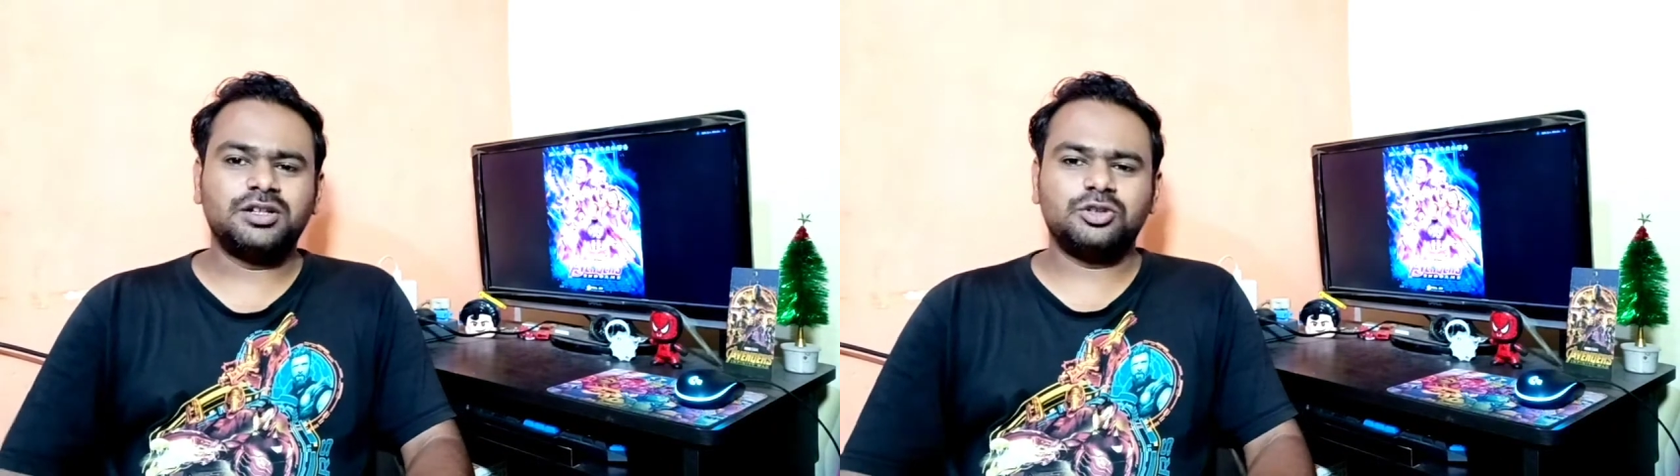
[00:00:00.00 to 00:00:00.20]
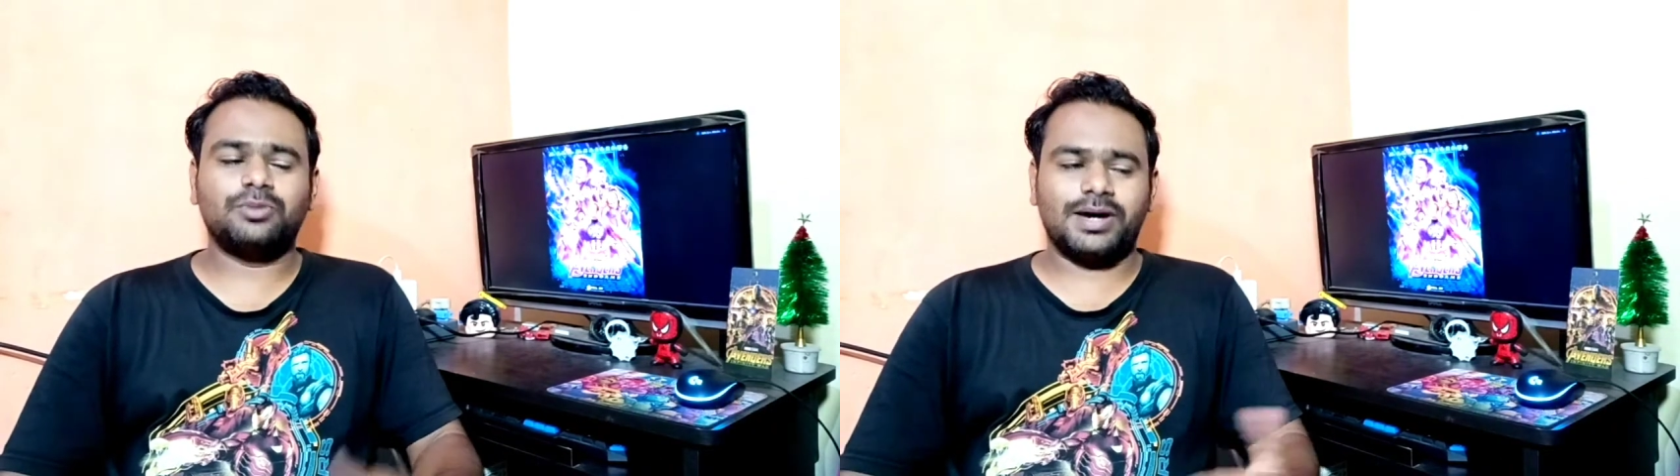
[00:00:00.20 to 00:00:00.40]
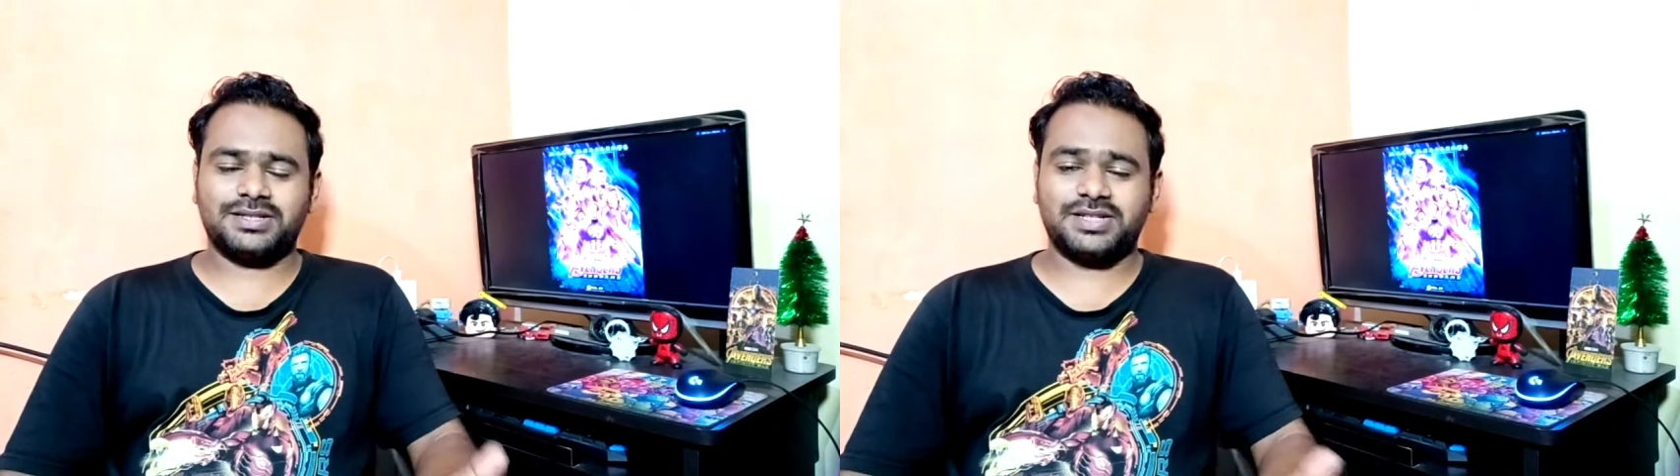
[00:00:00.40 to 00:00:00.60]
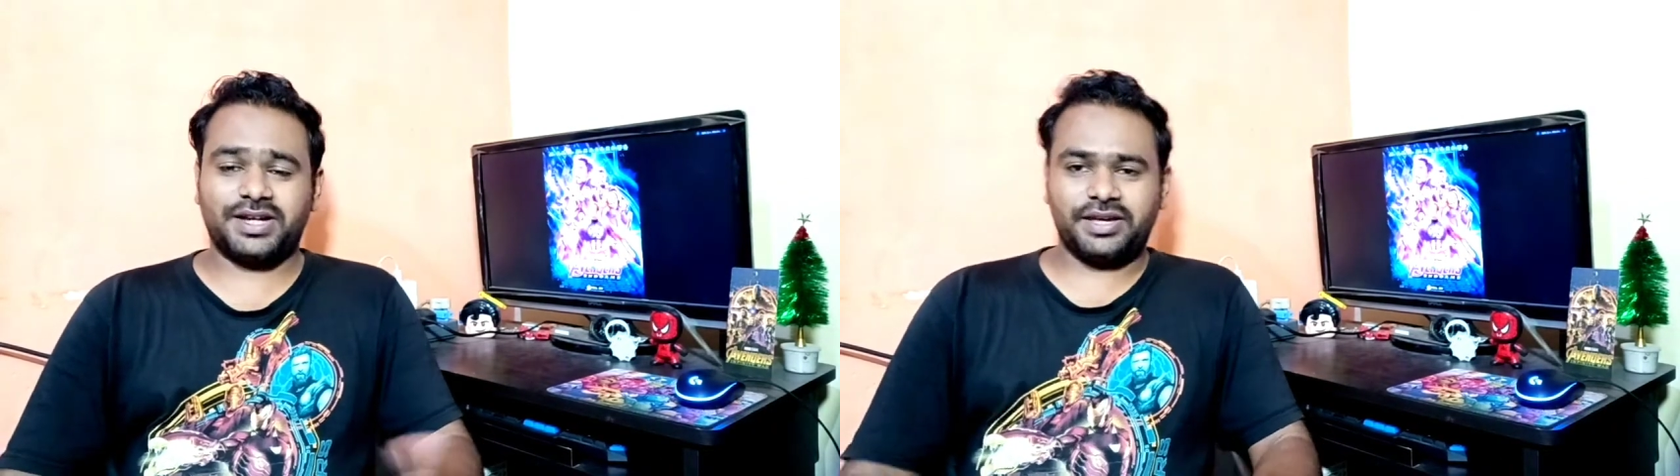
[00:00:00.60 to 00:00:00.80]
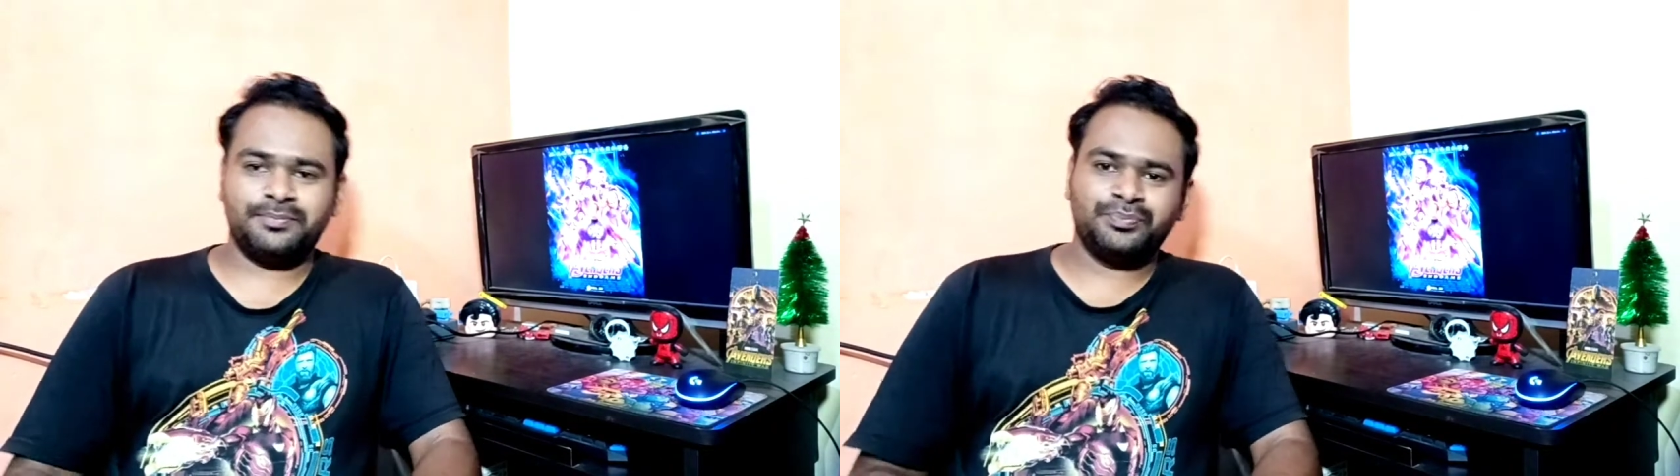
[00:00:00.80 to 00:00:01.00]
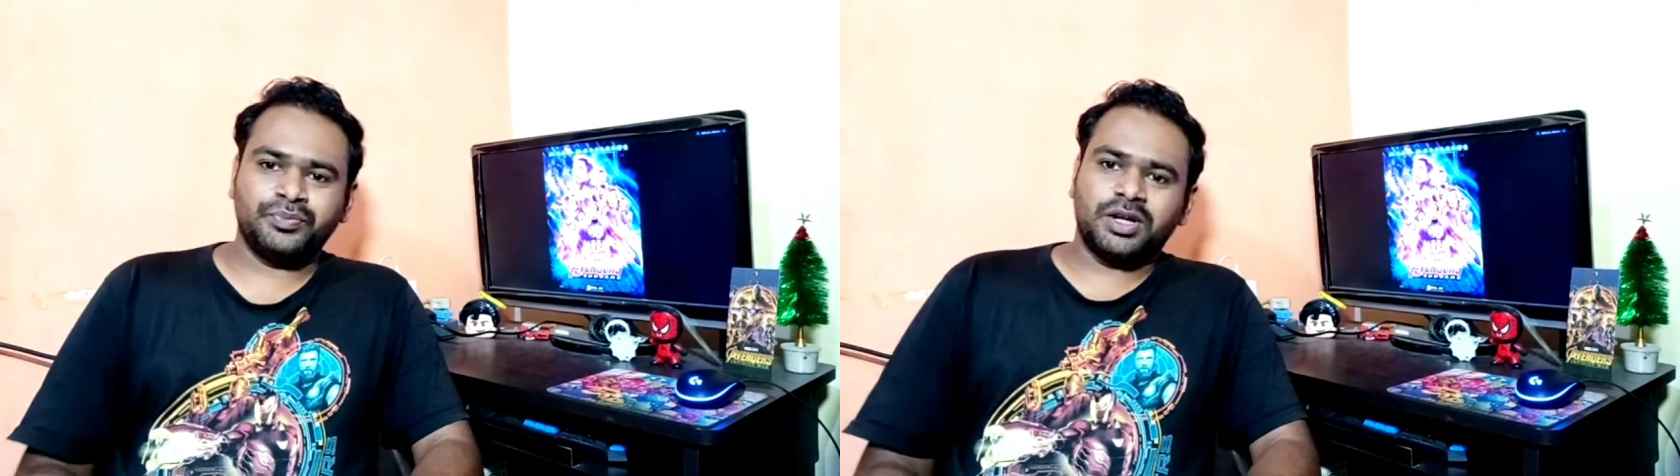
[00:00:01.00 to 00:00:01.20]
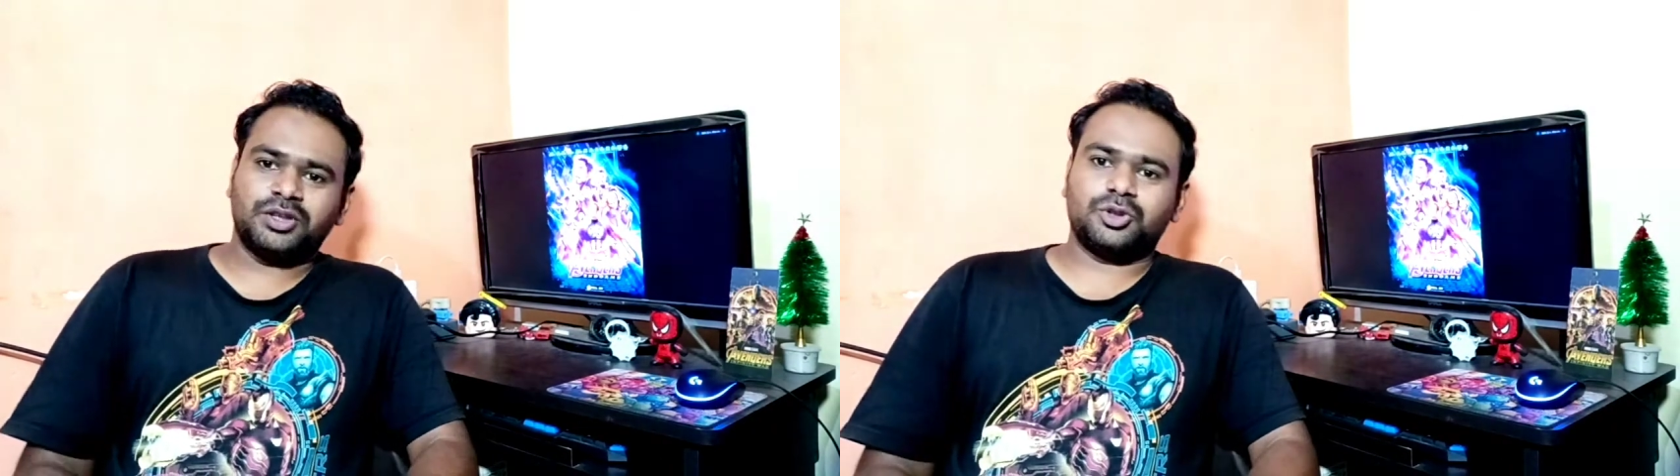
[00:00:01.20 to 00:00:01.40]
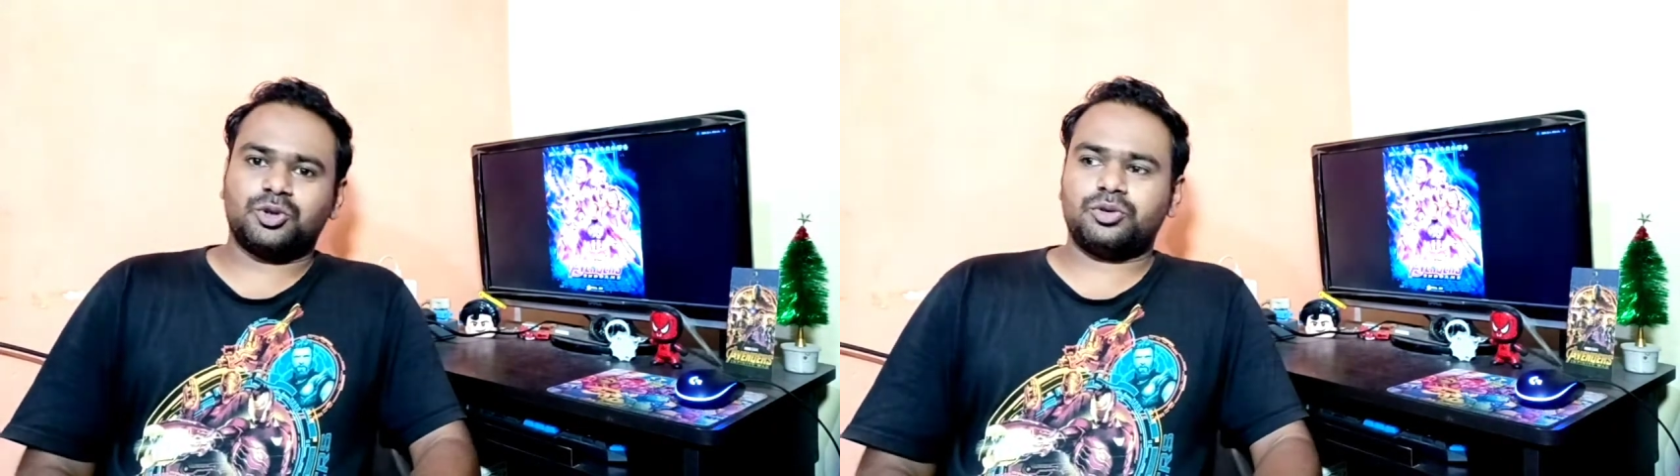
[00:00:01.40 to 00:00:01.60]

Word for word: दोबारा जाके तो